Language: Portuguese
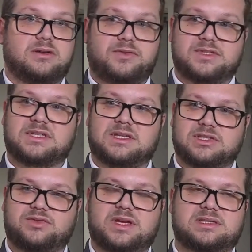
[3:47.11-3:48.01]
visitando
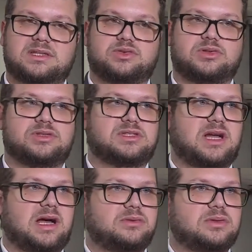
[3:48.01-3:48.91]
as diversas regiões do
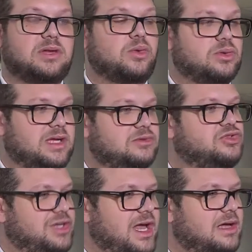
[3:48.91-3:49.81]
Estado, tendo contato
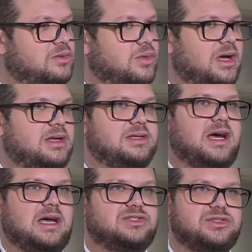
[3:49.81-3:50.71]
direto com a
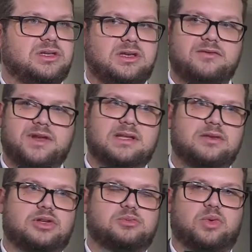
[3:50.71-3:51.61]
realidade que
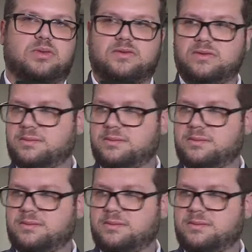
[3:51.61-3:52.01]
enfrenta o nosso povo.